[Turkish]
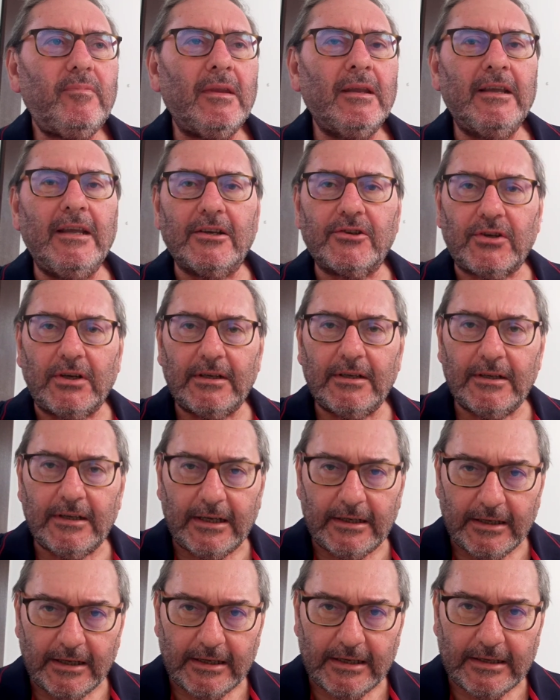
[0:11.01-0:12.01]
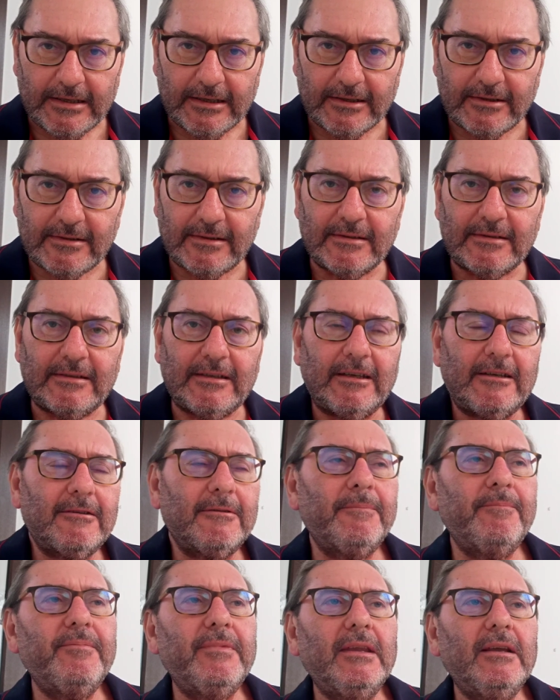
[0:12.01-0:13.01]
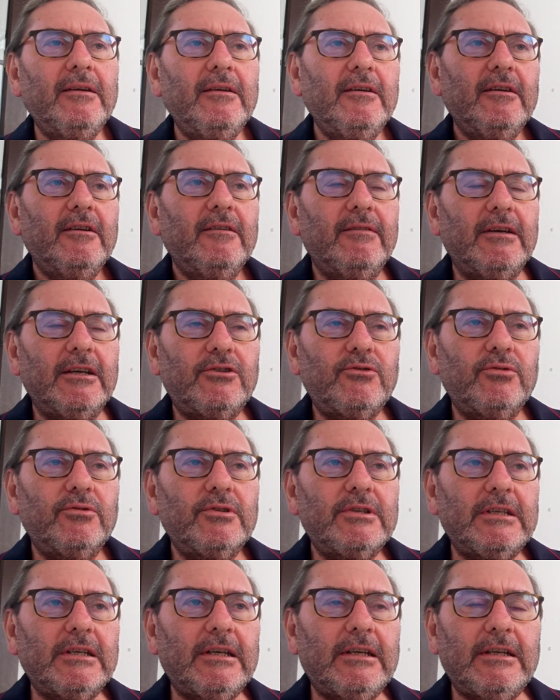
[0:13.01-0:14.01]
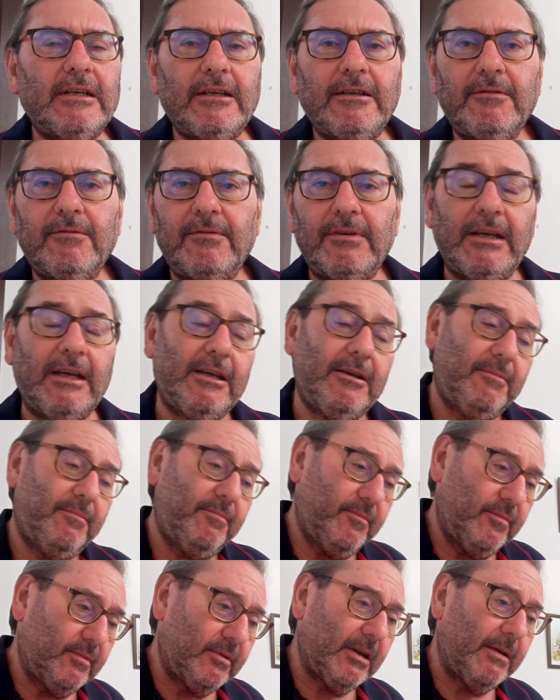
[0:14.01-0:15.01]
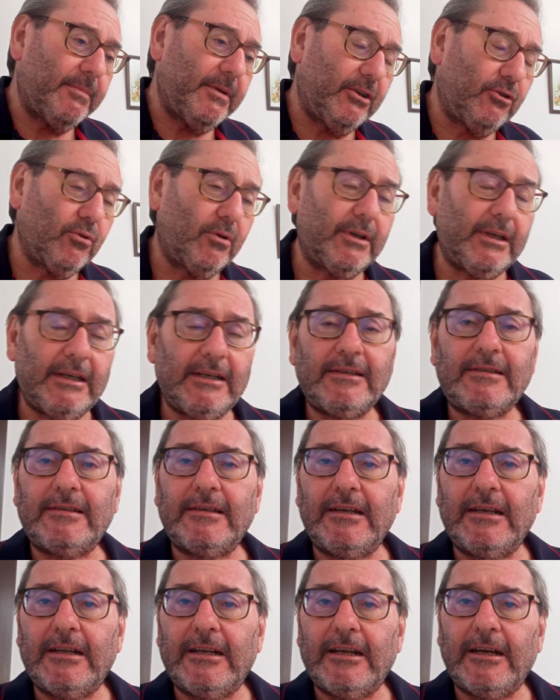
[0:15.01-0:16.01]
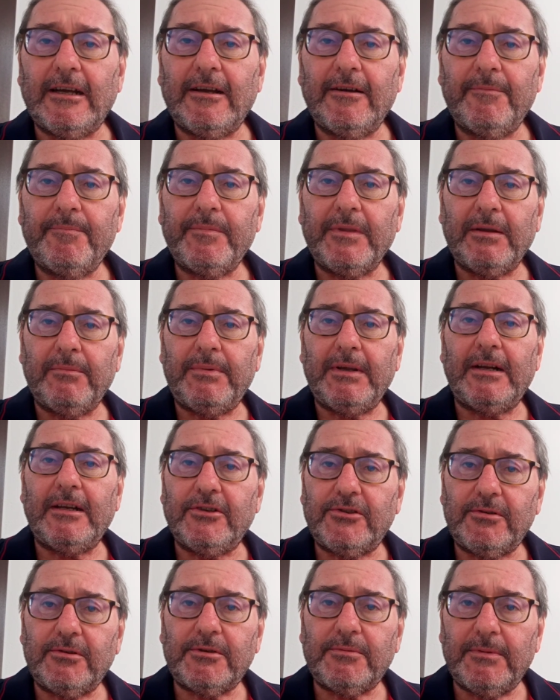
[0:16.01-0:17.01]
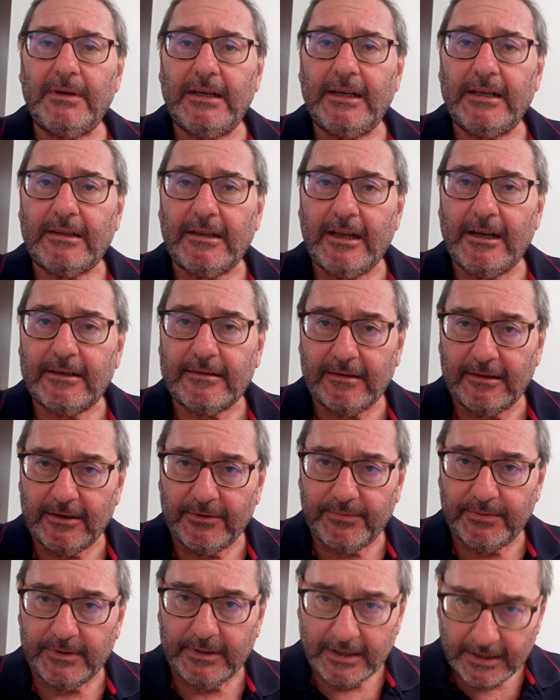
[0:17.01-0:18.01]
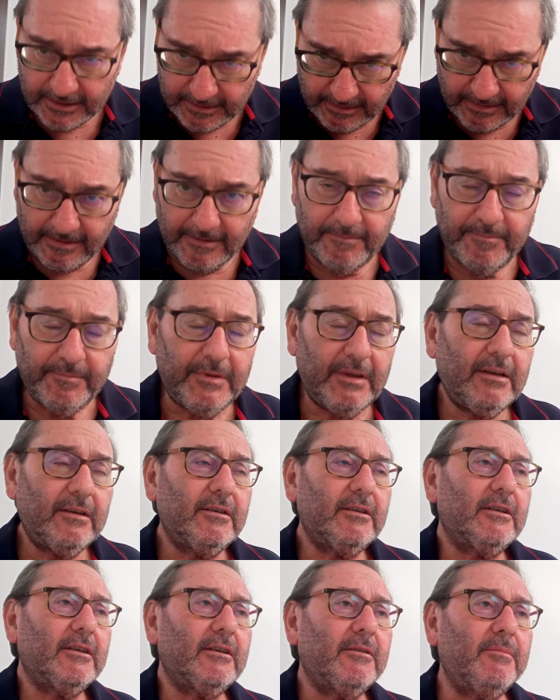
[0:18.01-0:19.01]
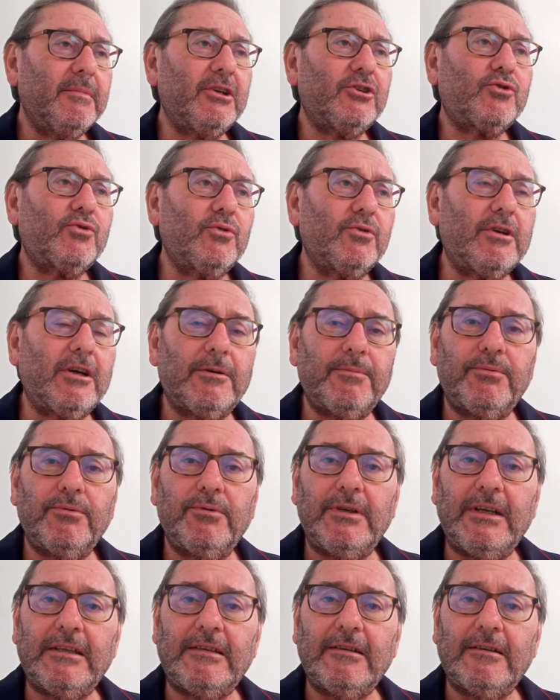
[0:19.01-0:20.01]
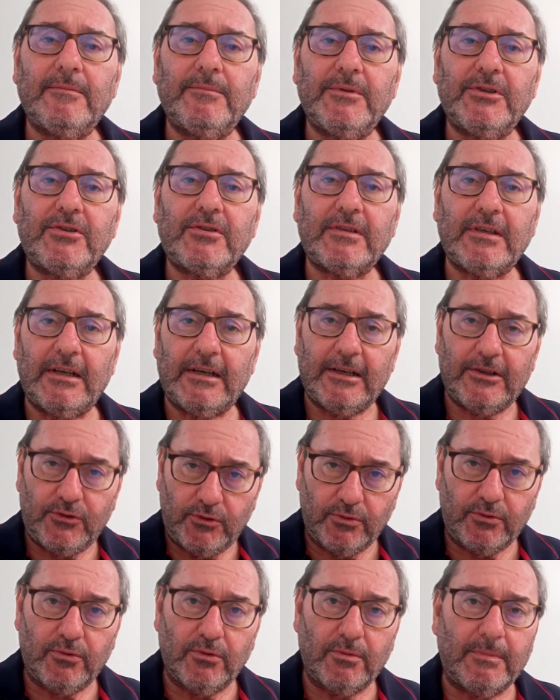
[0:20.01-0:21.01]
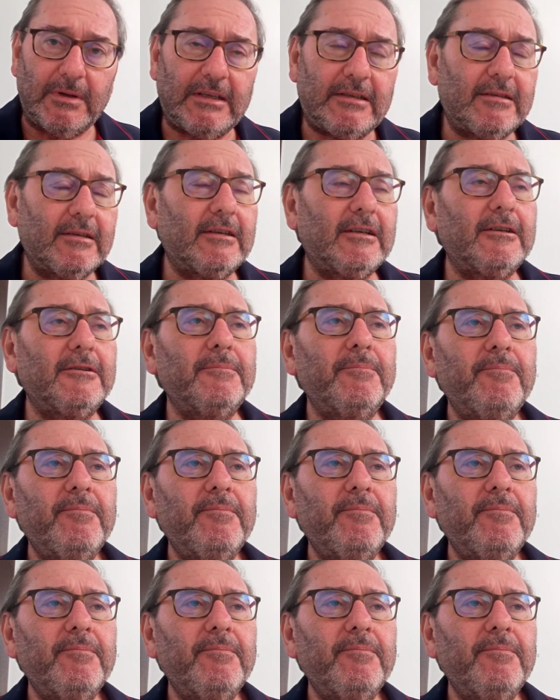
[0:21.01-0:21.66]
yaşanılan hareketsizlik ve Türkiye'nin ve tabi dolayısıyla Birleşmiş Milletler tarafından e, meşru kabul edilmiş Saraç hükümetinin